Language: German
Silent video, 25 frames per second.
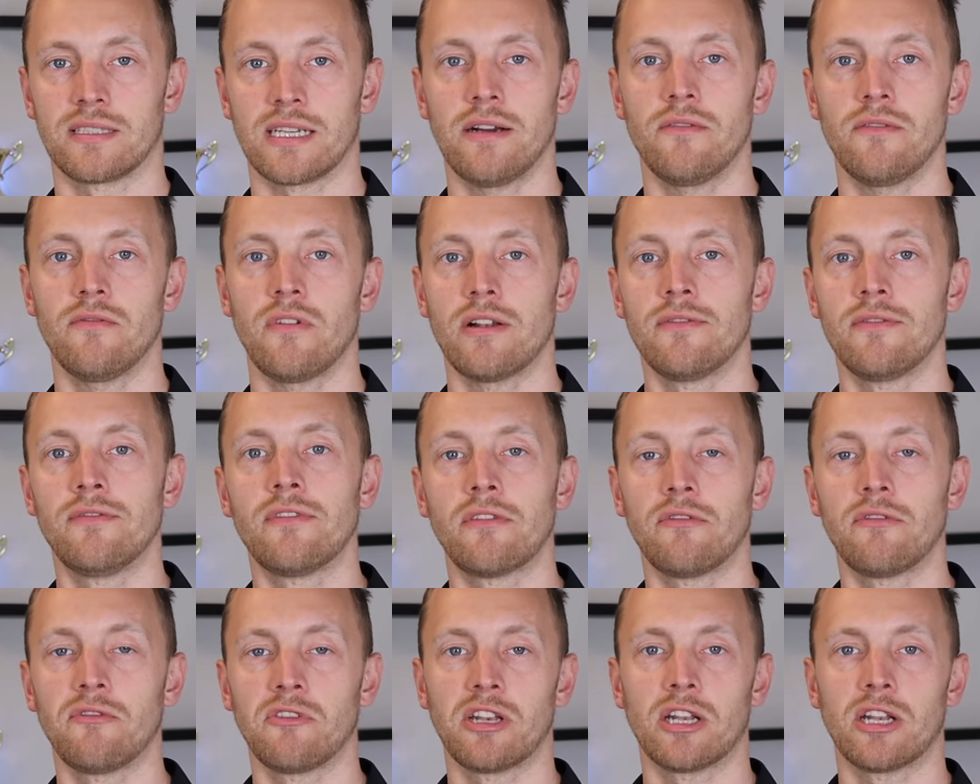Ja, weil
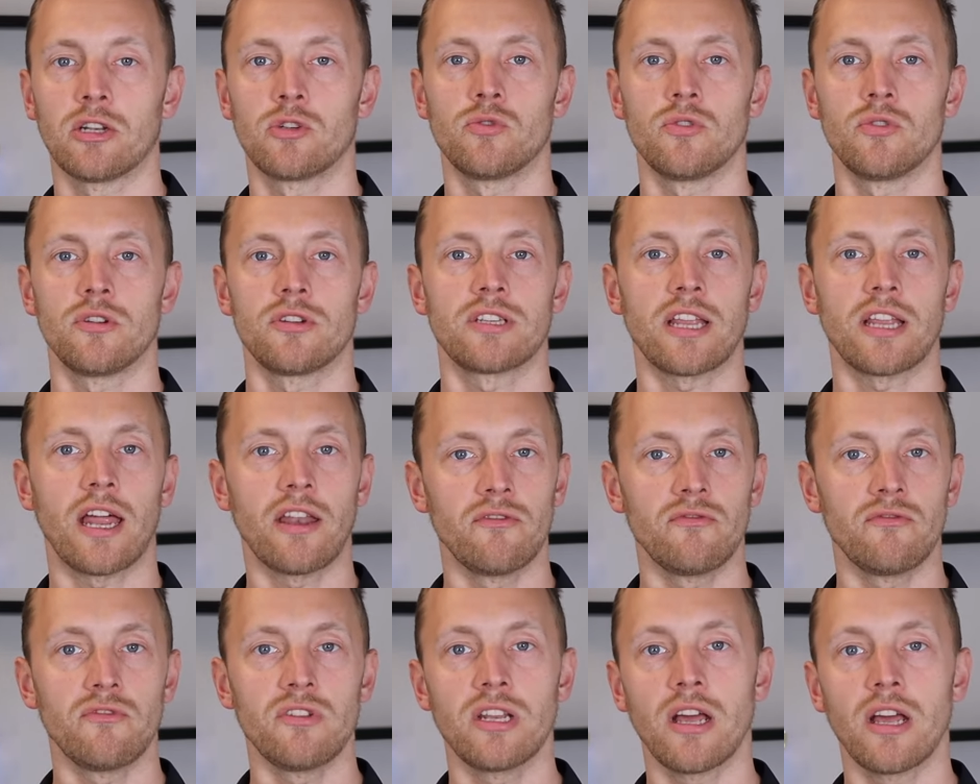wenn wir natürlich
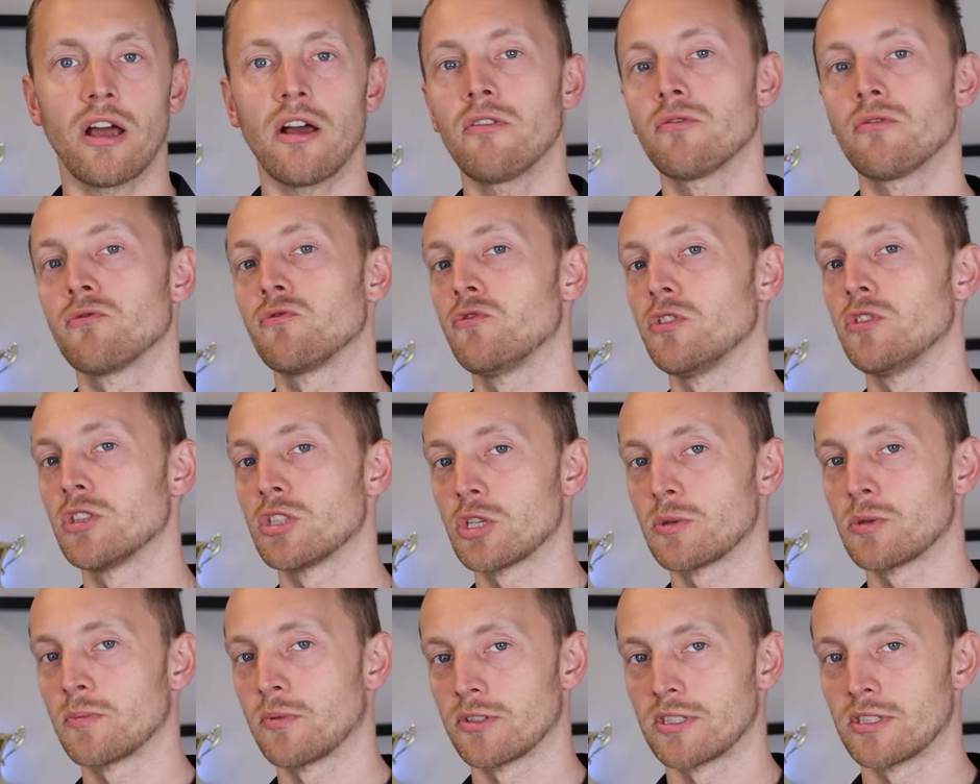dann wieder
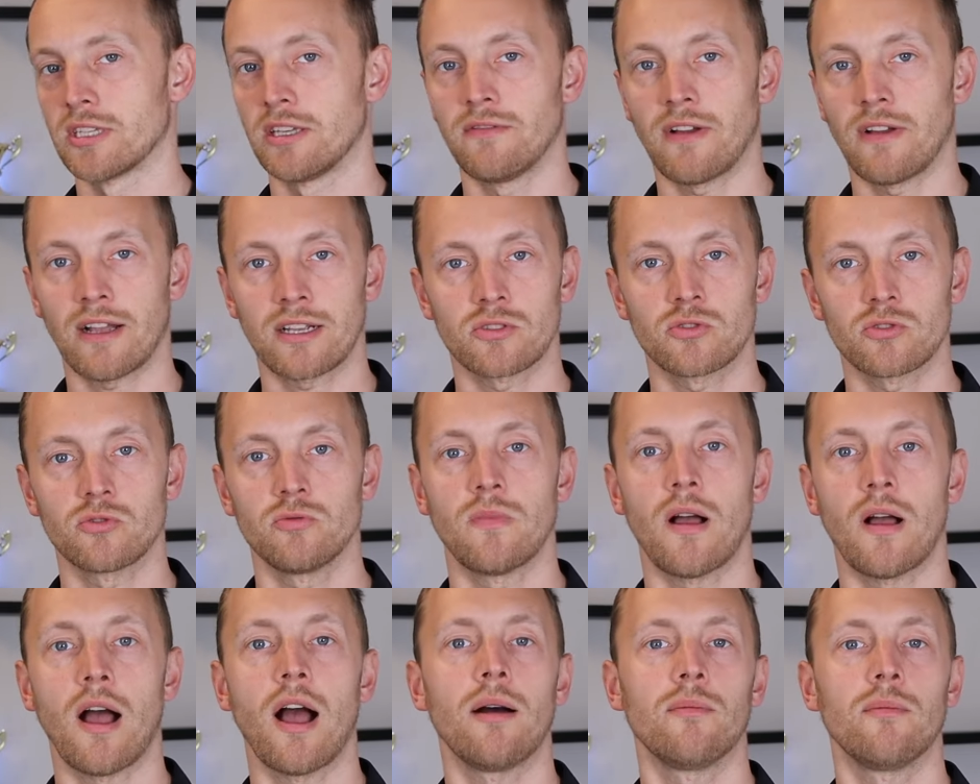40 Prozent
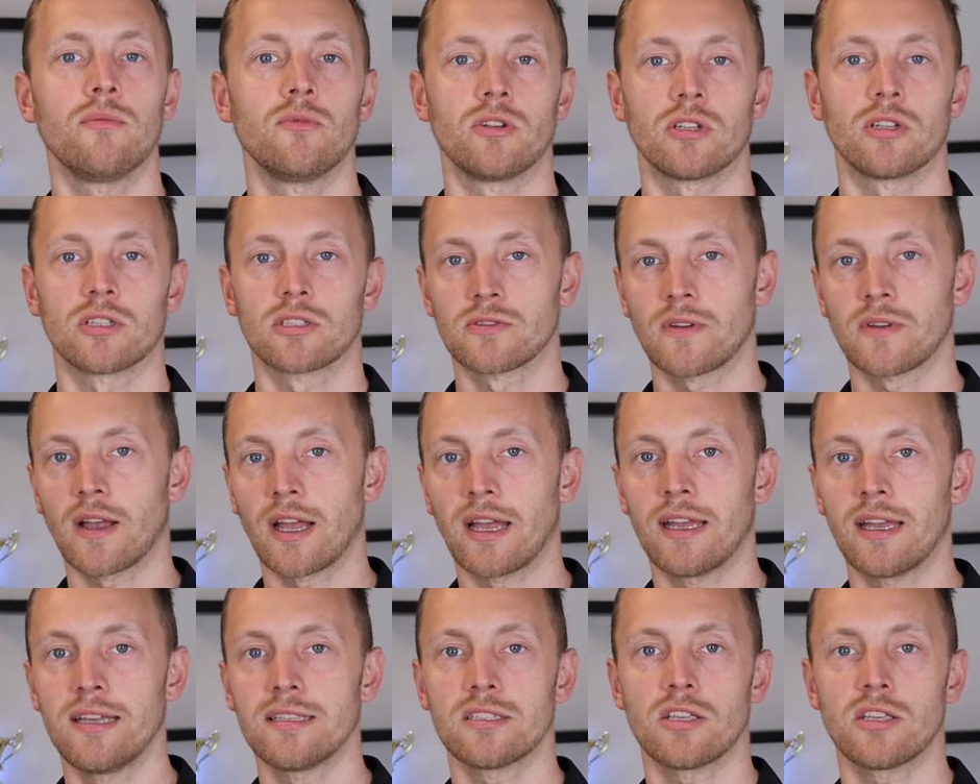Wachstum haben oder
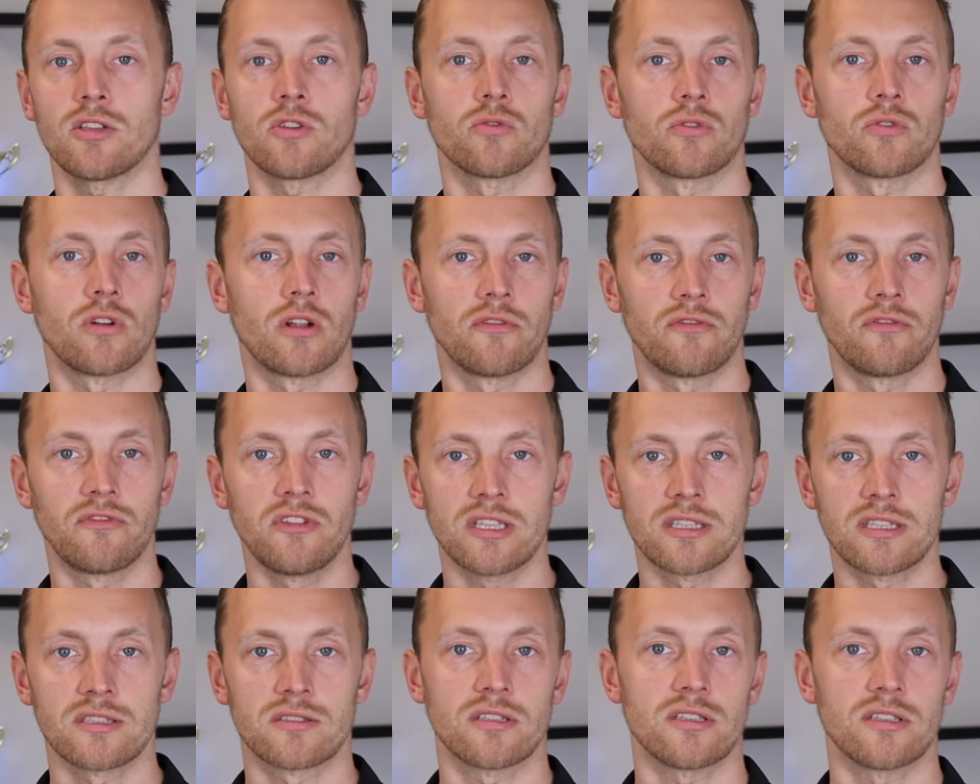30 oder
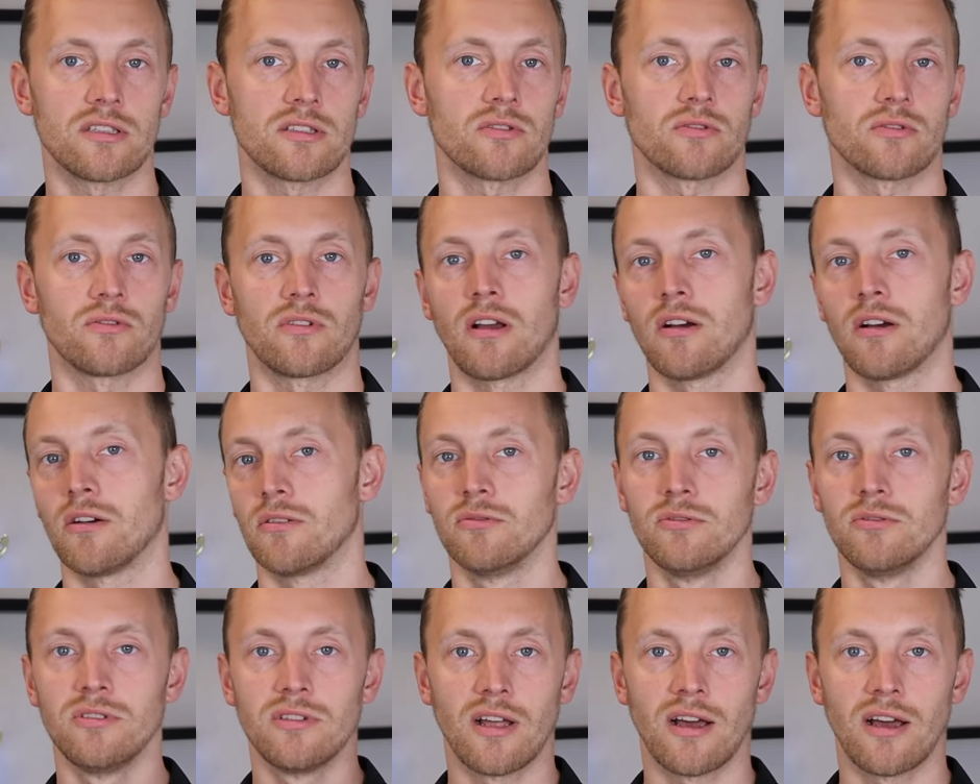40 oder
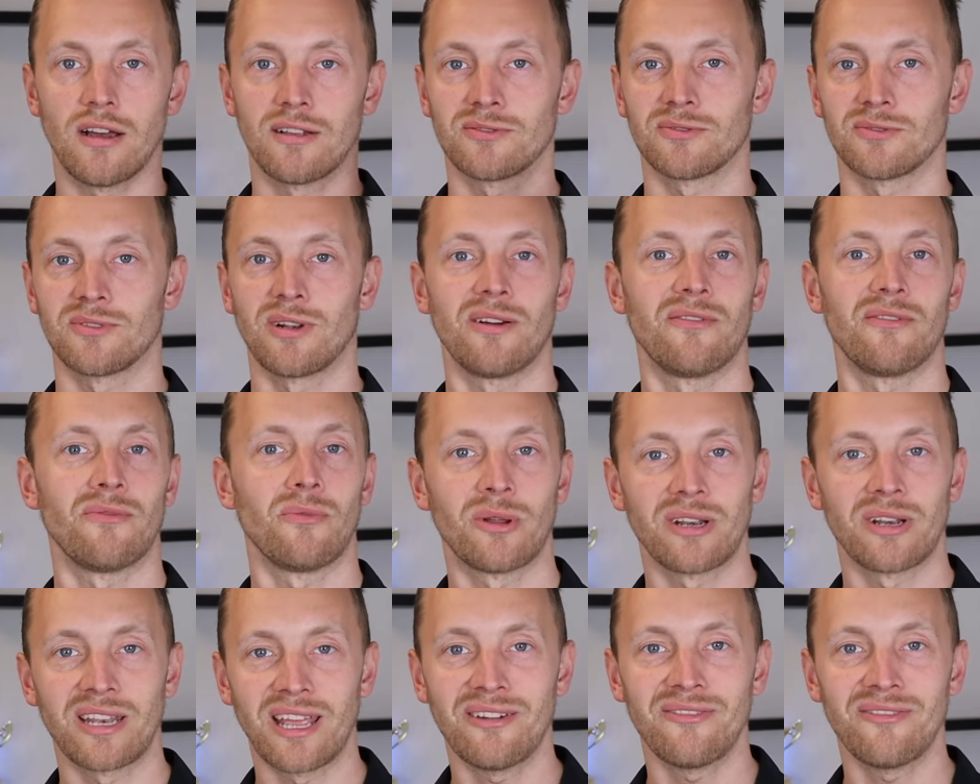100 oder
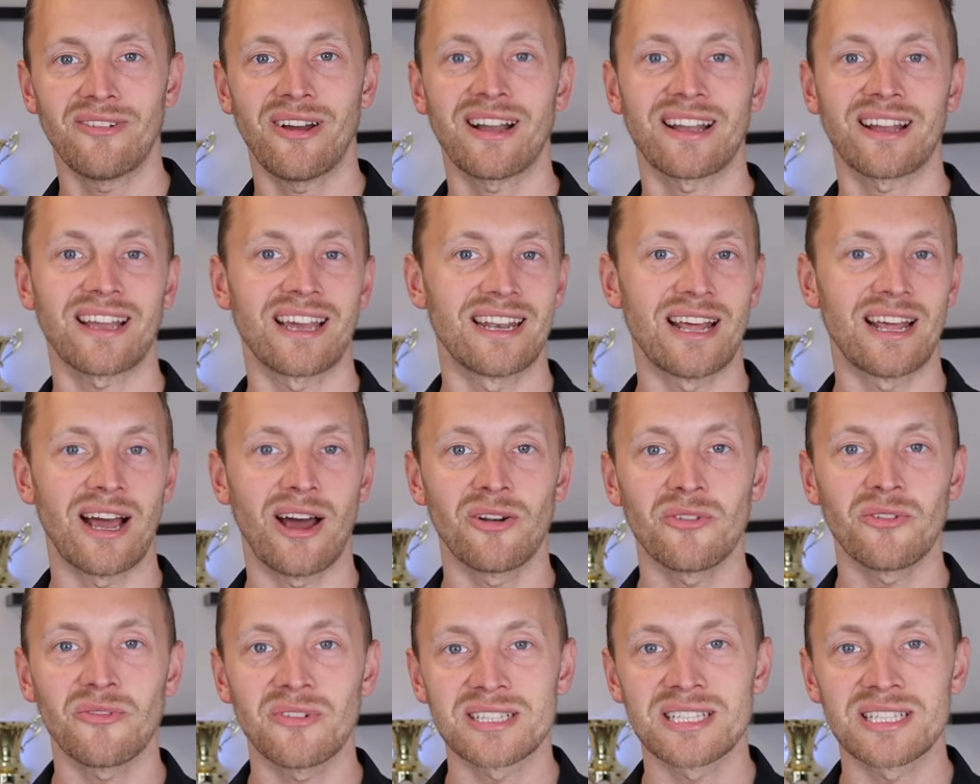whatever, keine
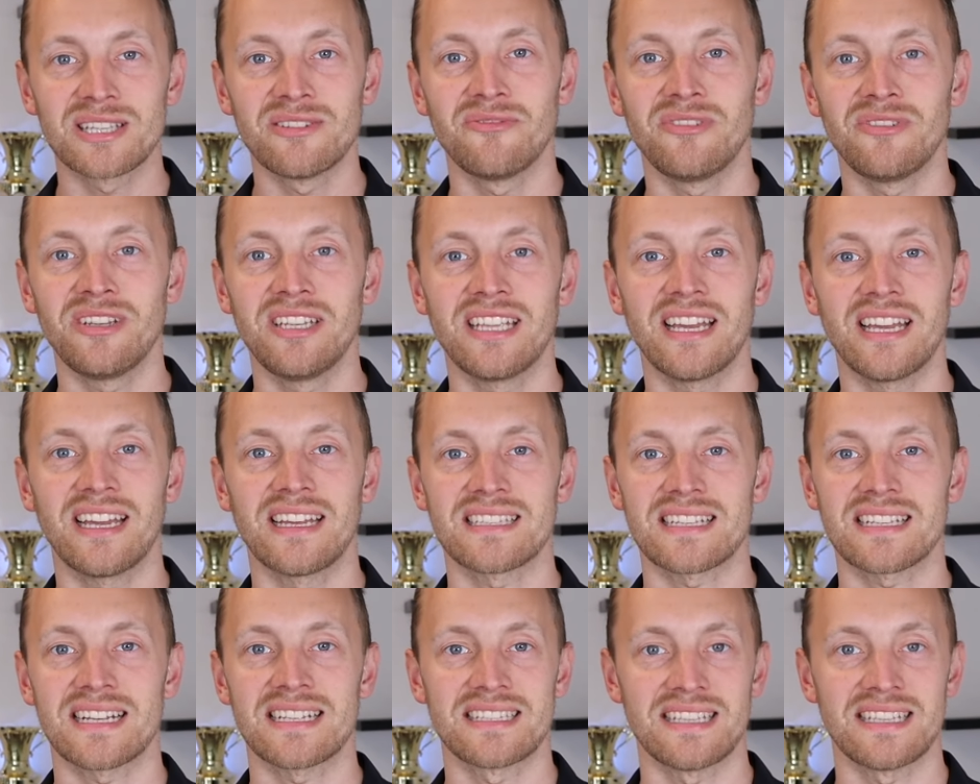Ahnung, was Nvidia
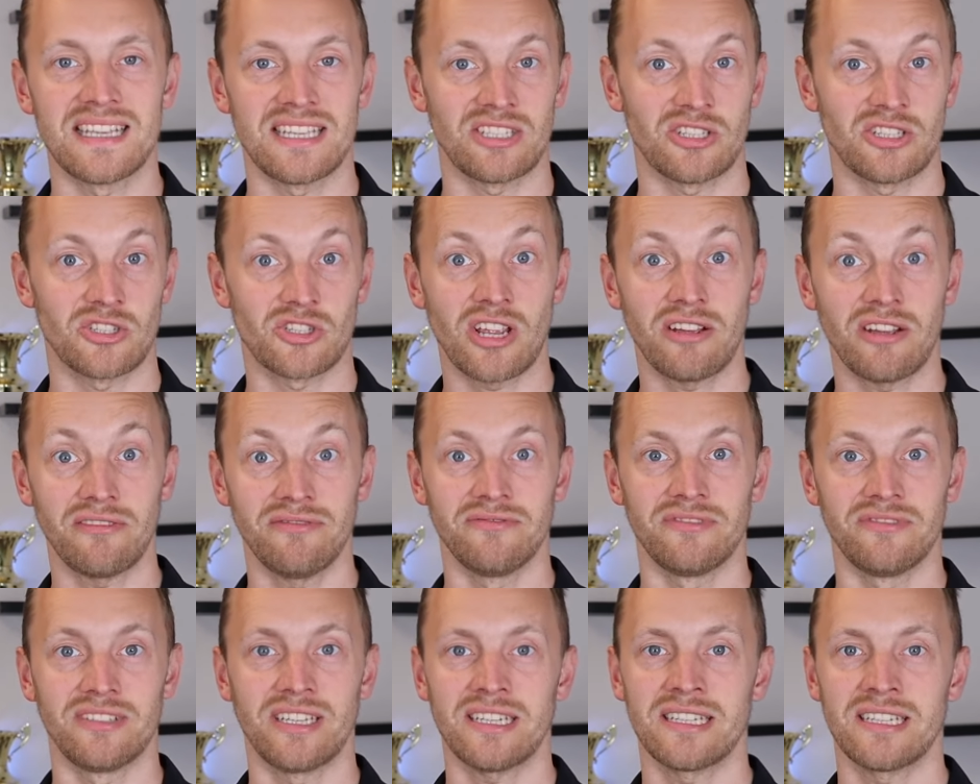jetzt als nächstes
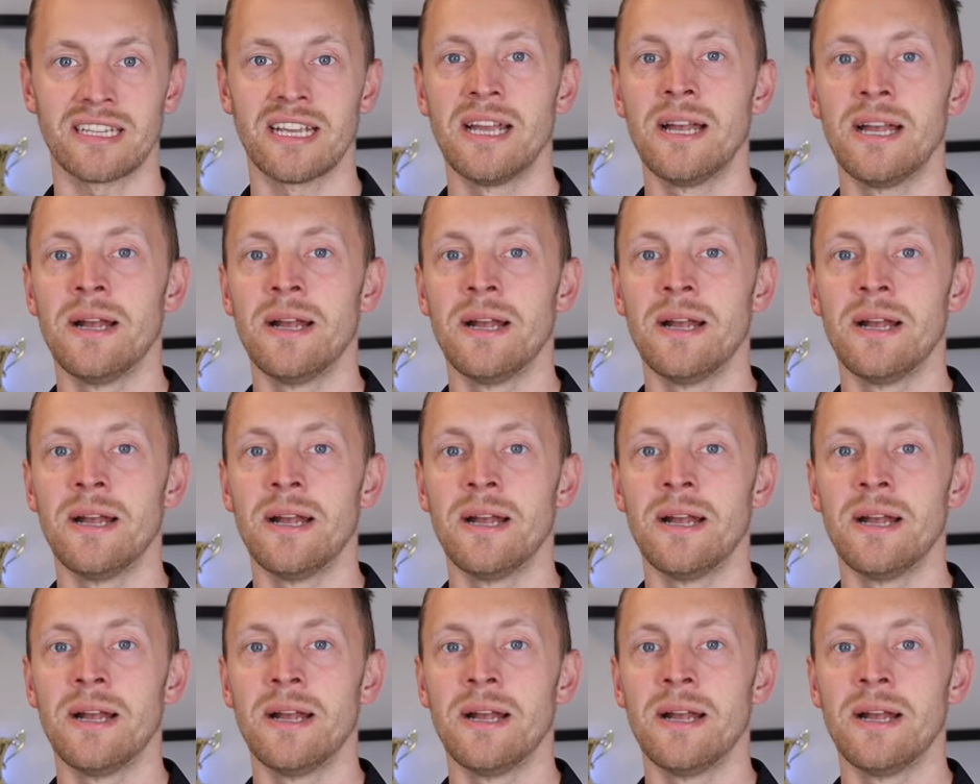schaffen wird,